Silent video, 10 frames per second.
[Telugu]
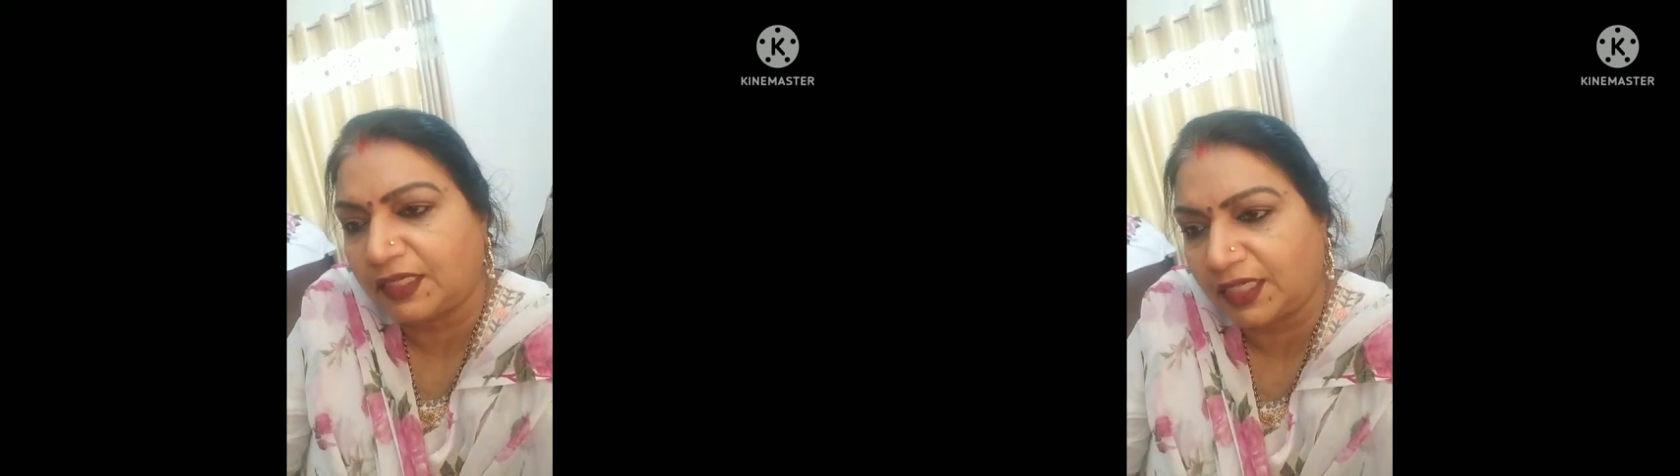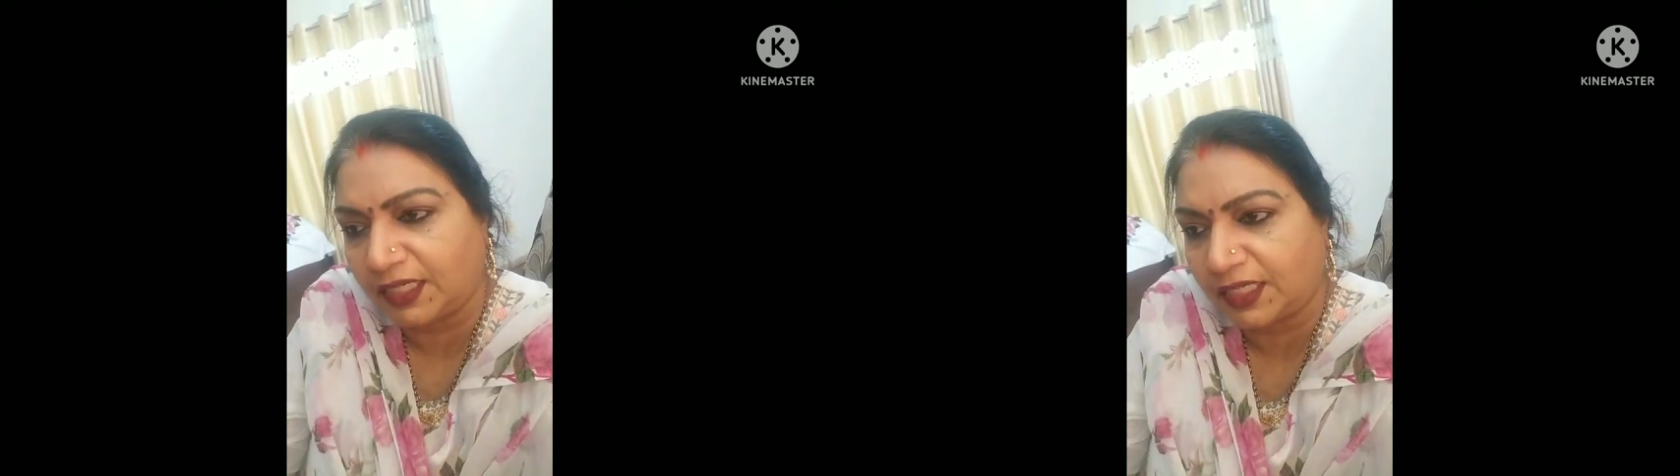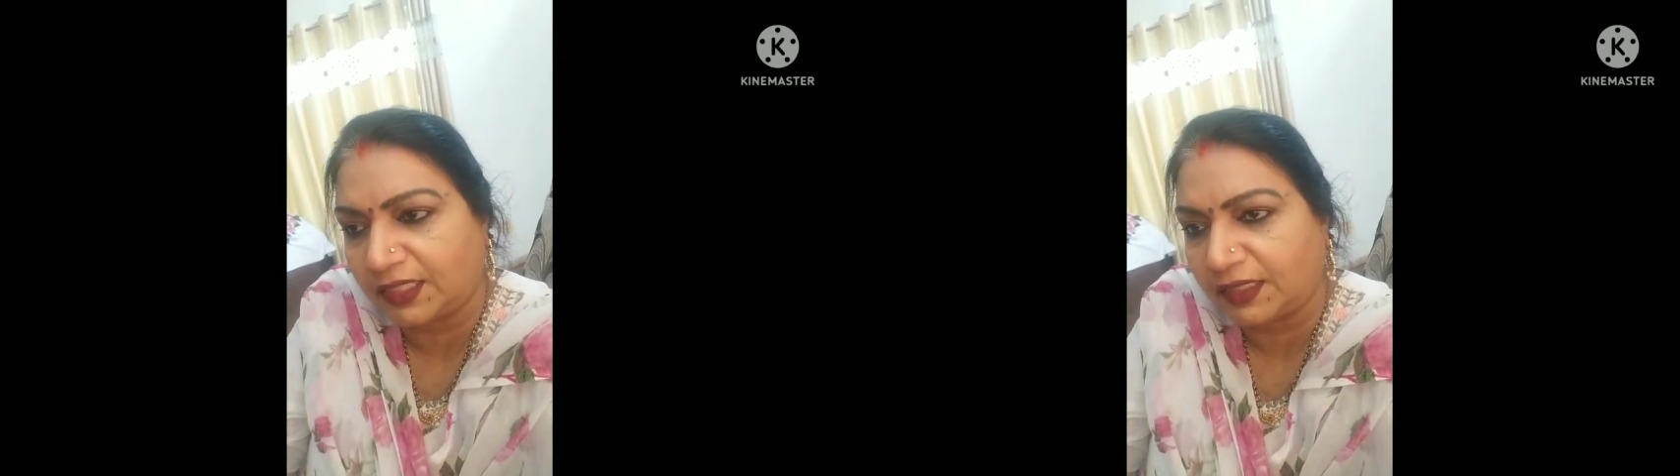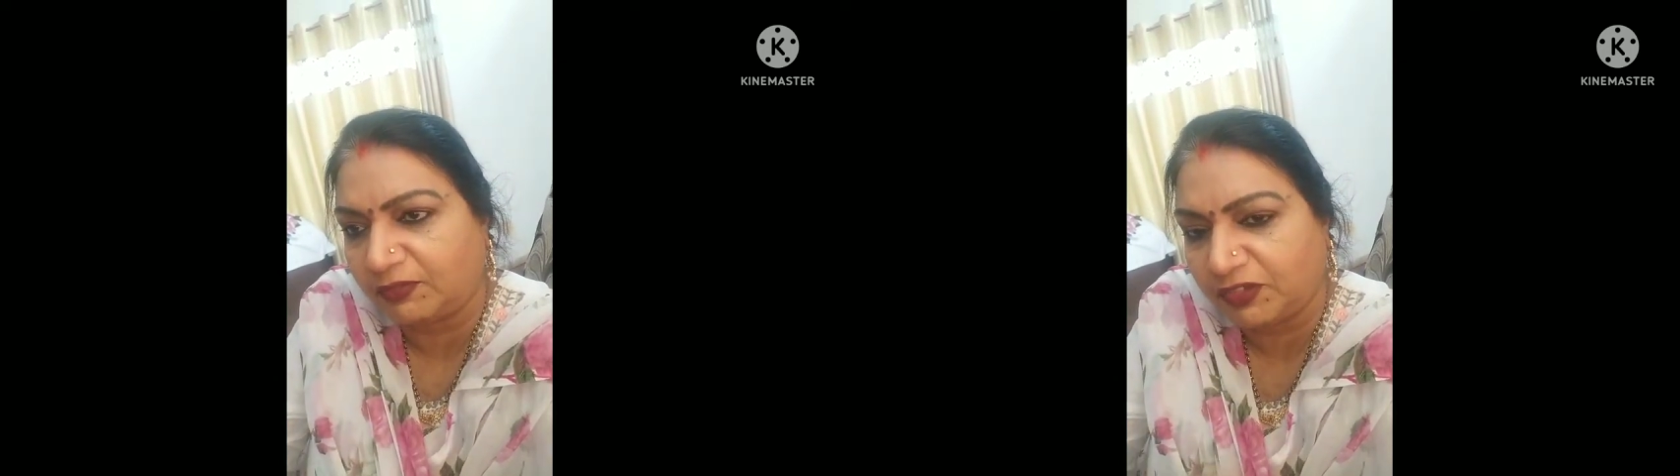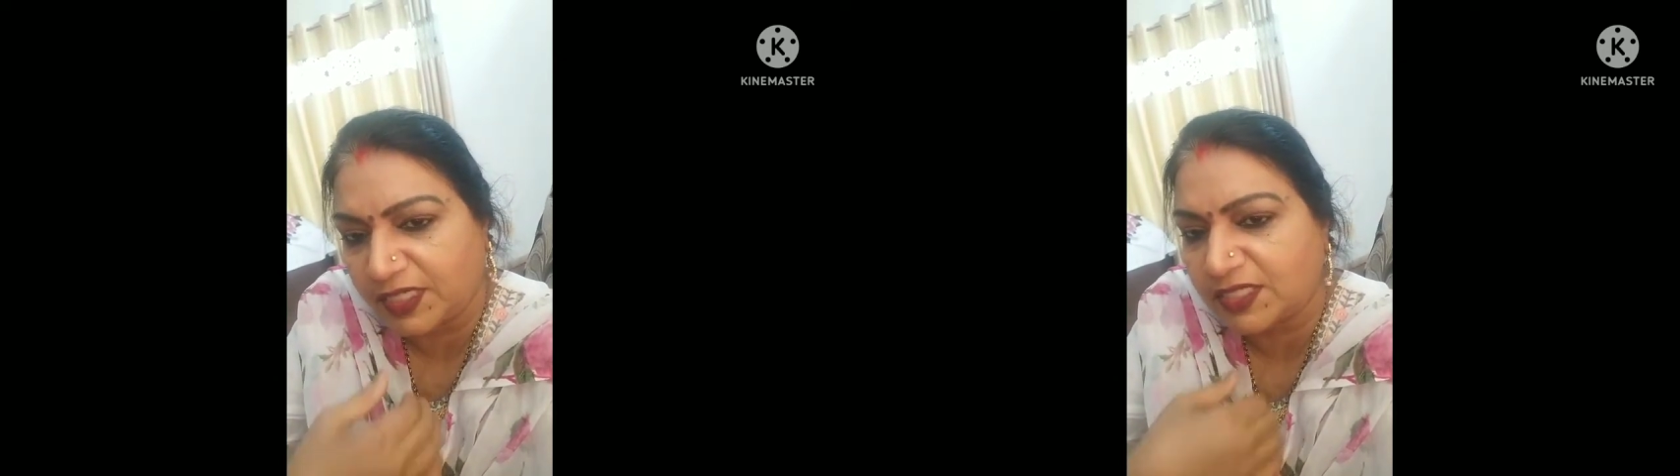నేను అది
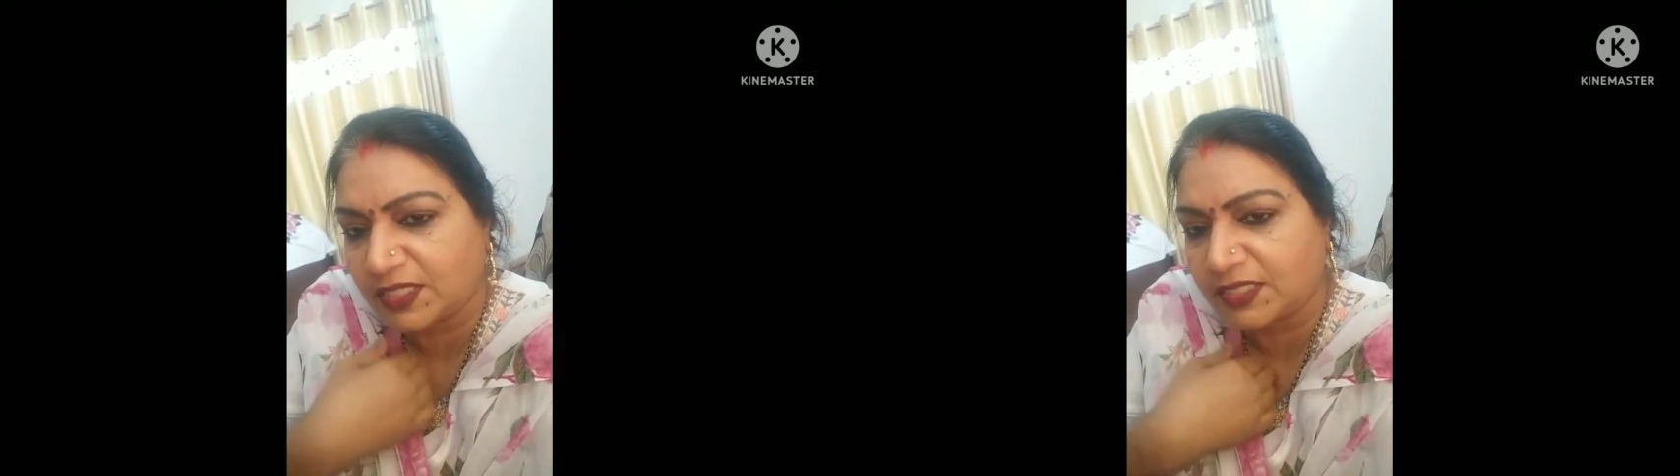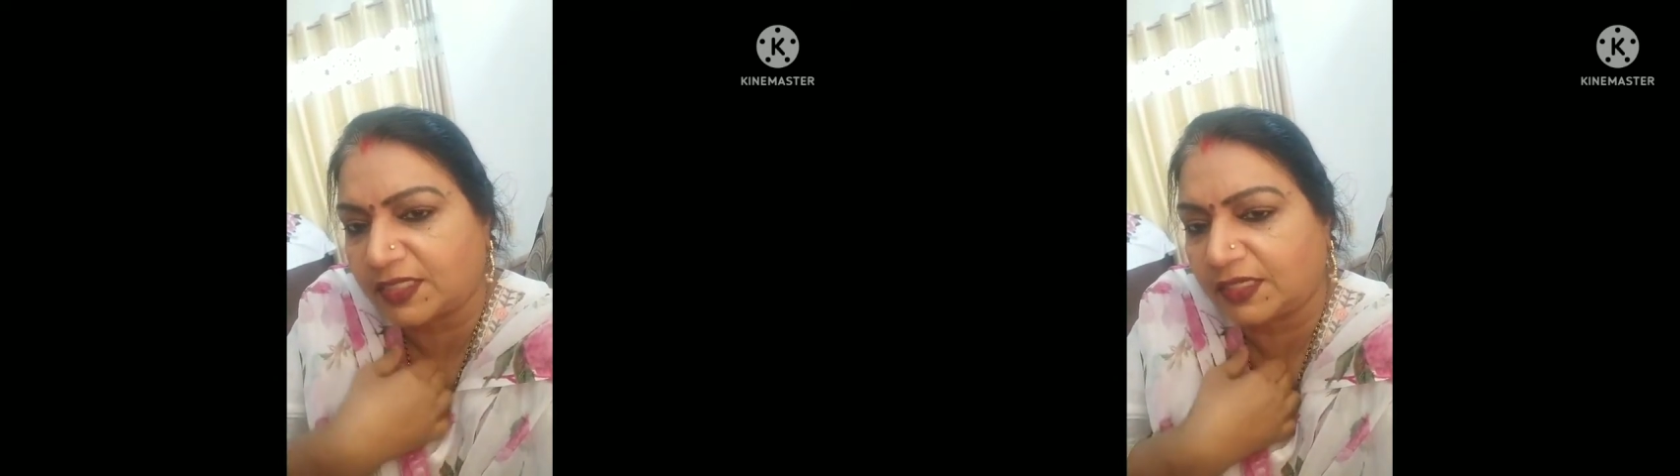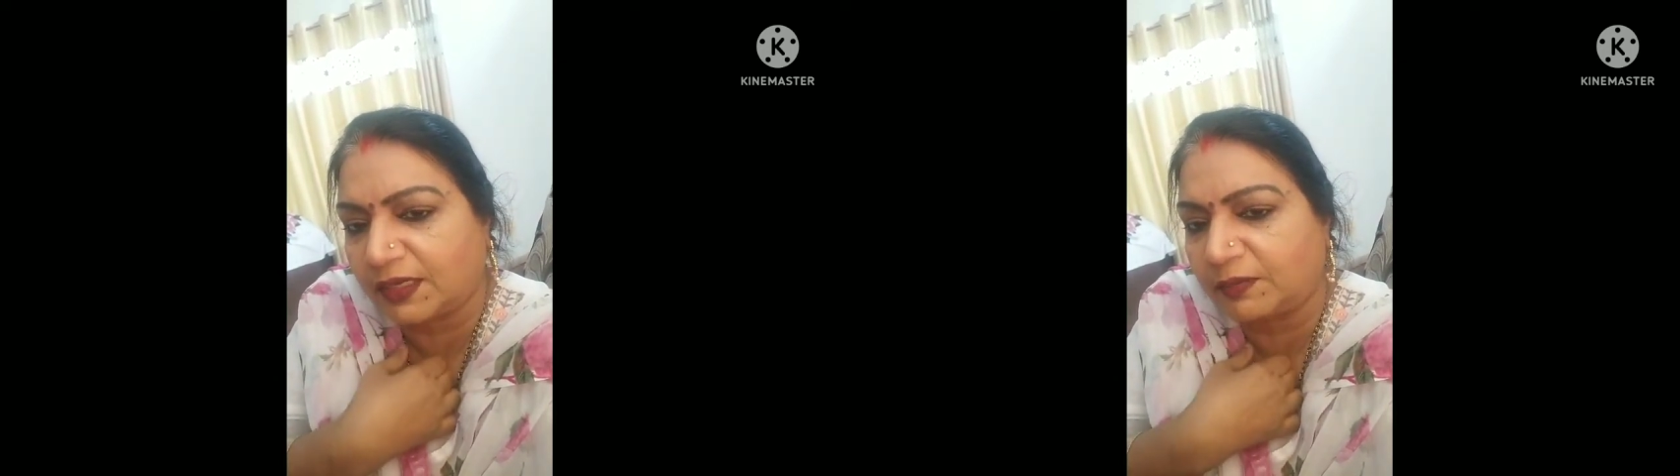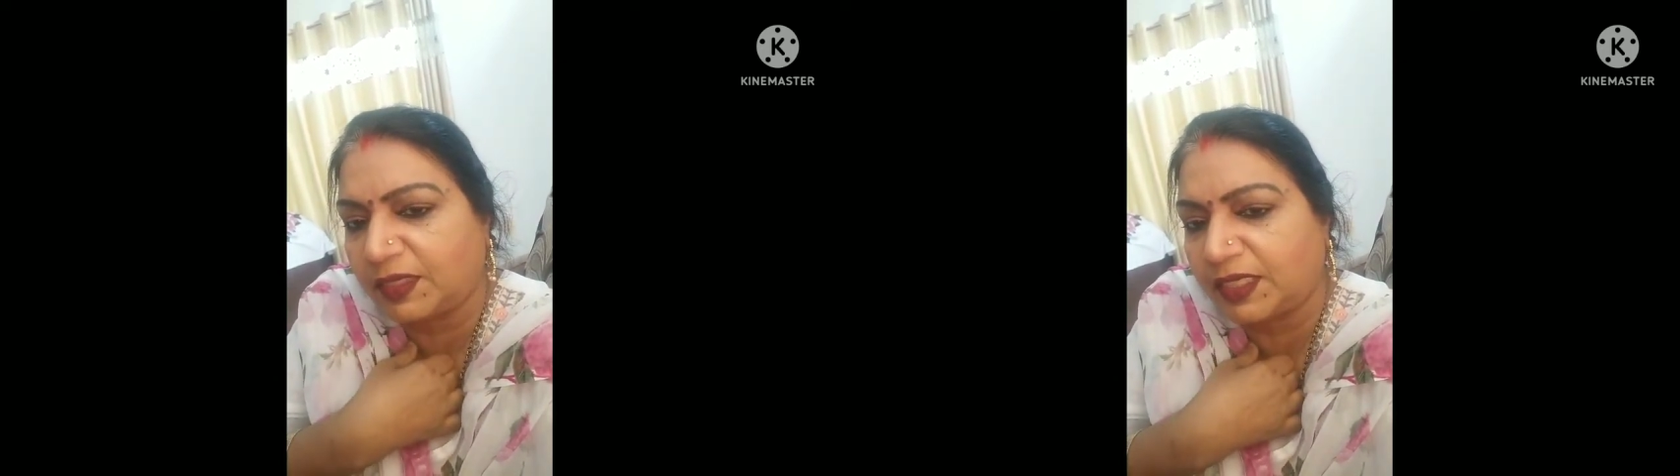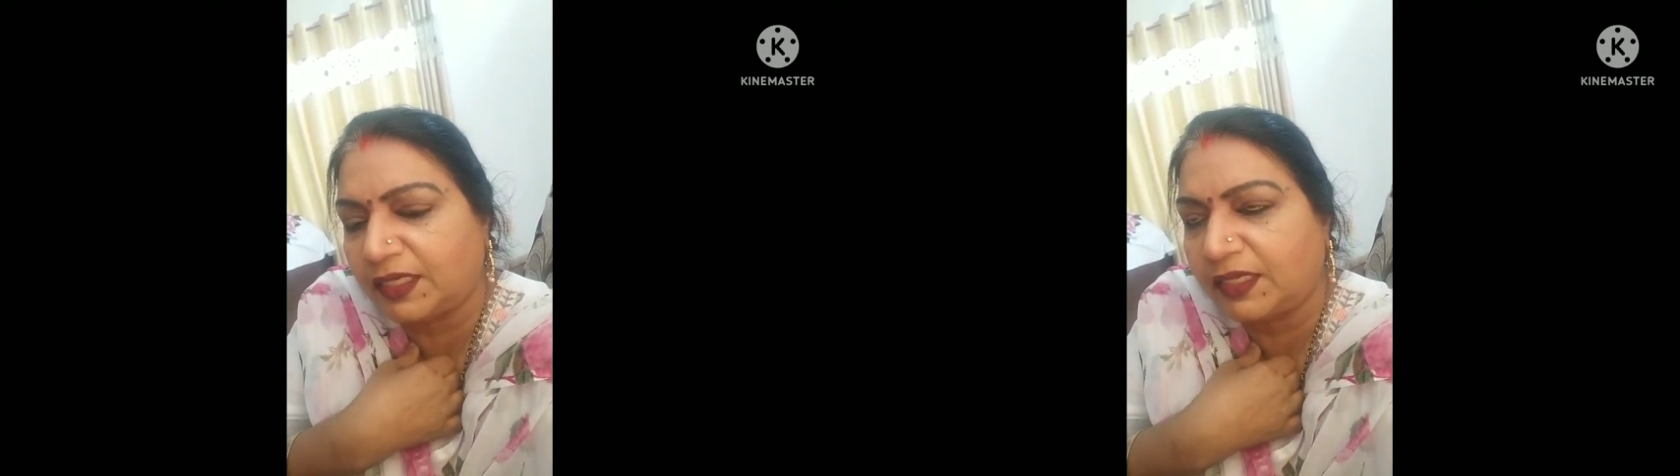ఫేస్ చేశాను
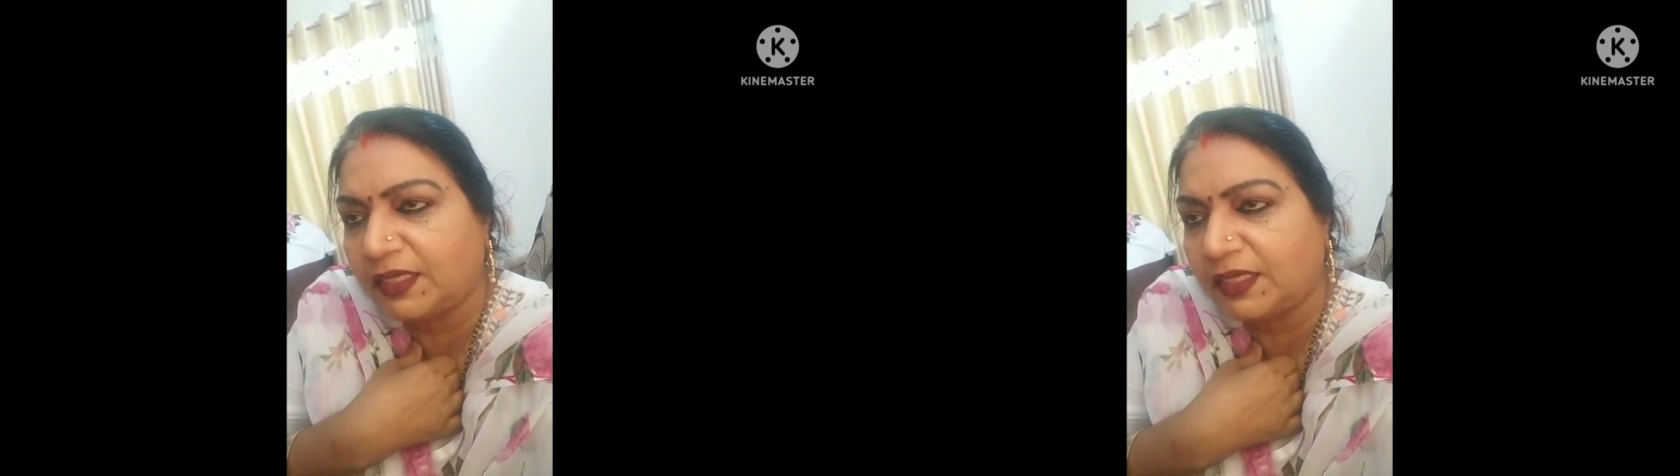కాబట్టి